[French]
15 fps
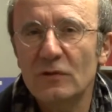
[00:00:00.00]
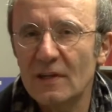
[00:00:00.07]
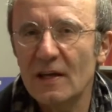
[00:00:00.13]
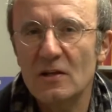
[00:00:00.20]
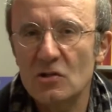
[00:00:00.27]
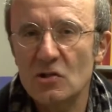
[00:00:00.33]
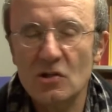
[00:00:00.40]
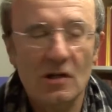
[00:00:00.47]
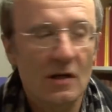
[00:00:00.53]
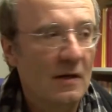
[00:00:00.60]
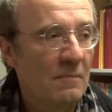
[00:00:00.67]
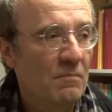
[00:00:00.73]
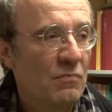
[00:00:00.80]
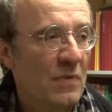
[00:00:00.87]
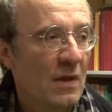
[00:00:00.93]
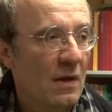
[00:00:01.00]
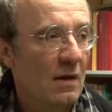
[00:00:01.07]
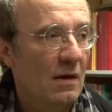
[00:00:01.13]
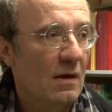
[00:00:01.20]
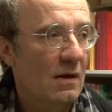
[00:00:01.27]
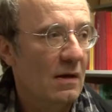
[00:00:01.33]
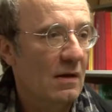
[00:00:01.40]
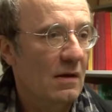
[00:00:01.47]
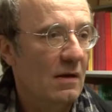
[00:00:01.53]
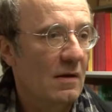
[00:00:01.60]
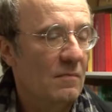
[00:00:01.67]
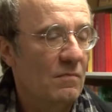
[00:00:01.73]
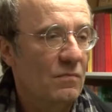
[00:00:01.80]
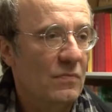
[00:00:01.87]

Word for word: sketchs. Euh,